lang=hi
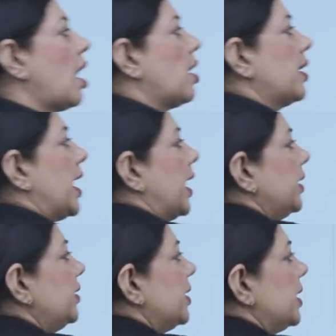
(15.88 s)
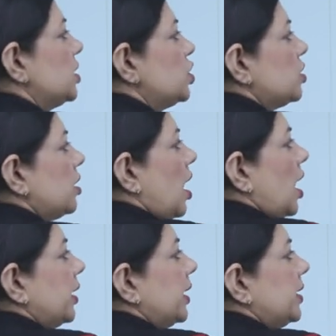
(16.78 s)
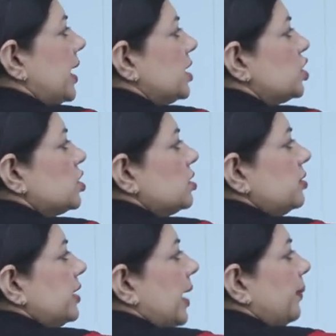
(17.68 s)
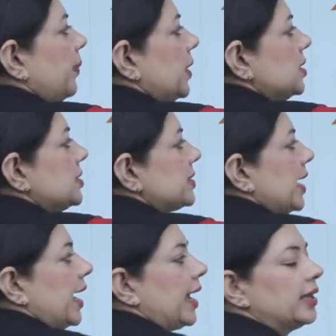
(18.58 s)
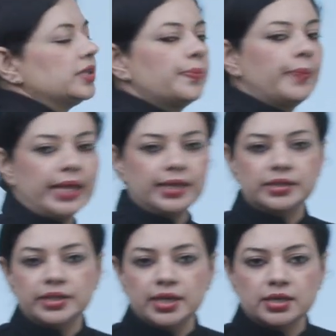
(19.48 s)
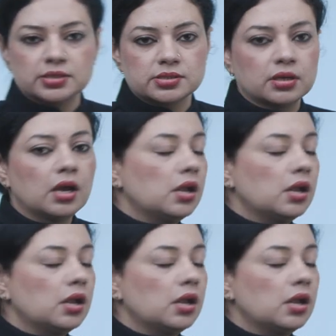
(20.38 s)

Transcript: आर हेरिटेज आर्किटेक्चर टेम्पल्स एंड पेंटिंग्स